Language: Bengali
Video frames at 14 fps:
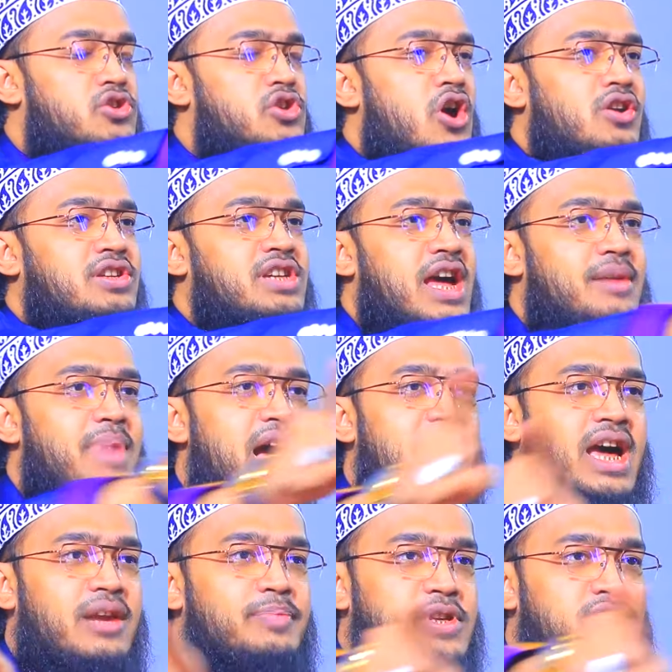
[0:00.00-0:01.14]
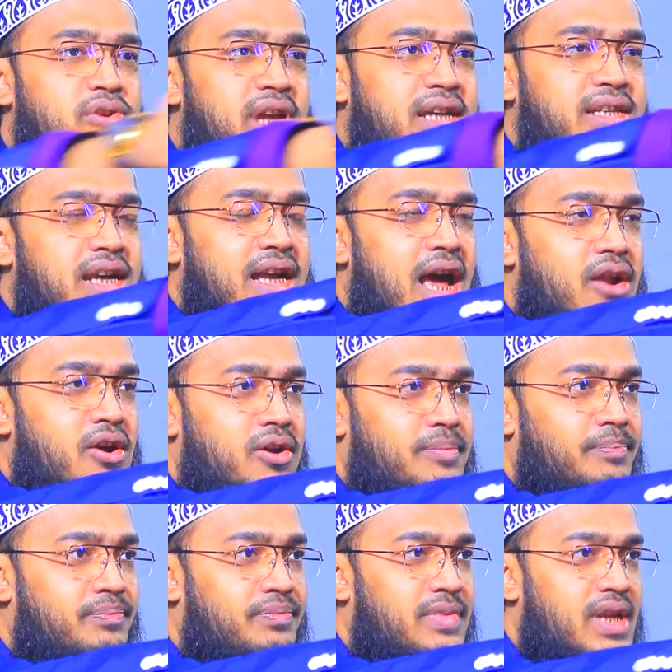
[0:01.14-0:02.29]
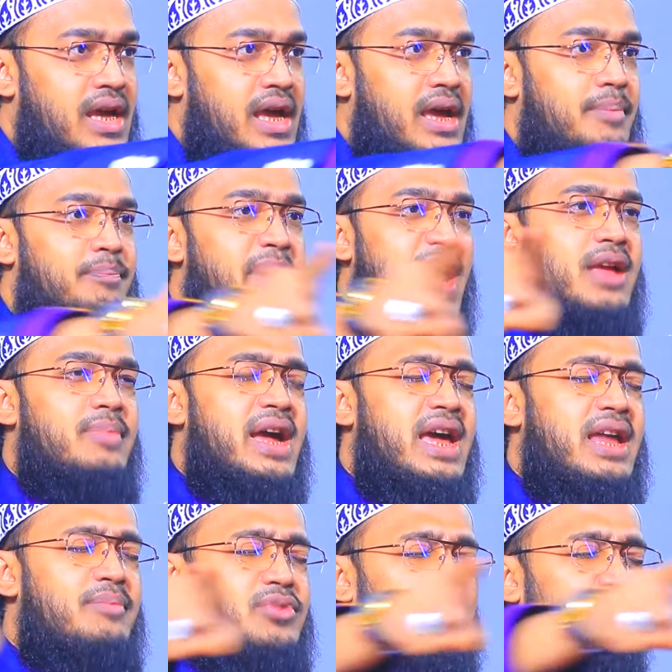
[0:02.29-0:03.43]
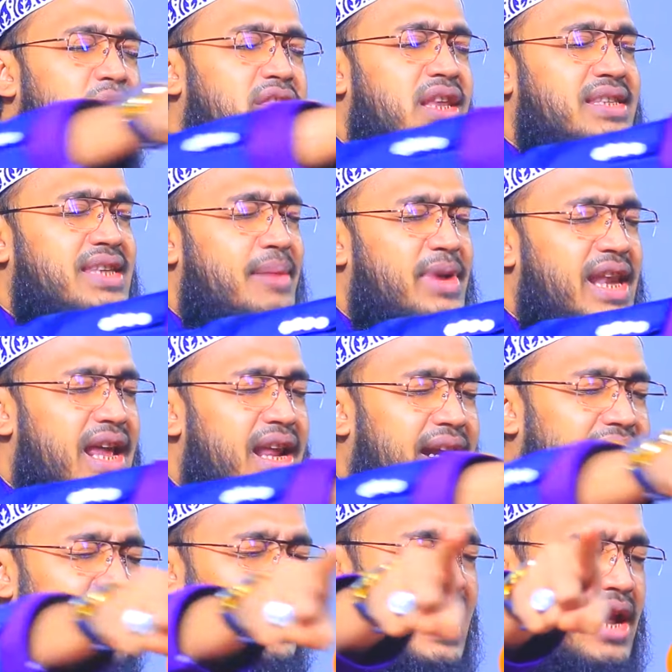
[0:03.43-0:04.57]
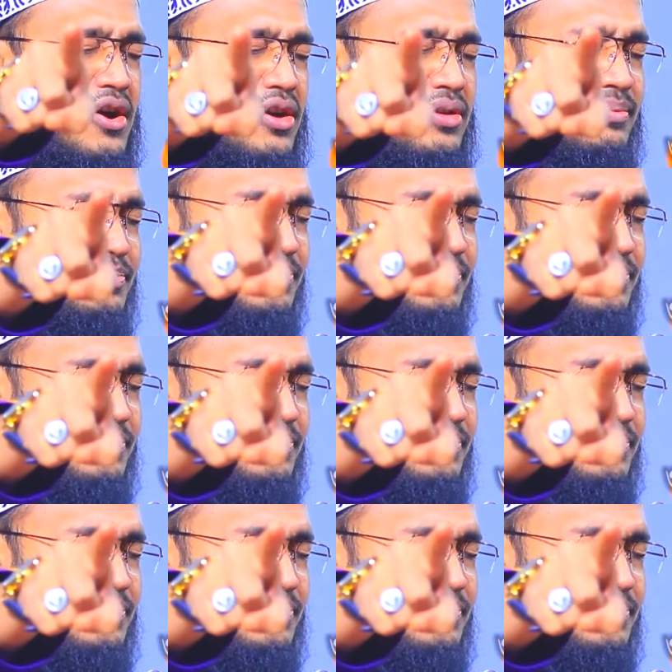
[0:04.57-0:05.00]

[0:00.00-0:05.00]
সংসার ভাঙার পিছনে একটা কারণ বাই বাইয়ের মধ্যে জামিলার একটা কারণ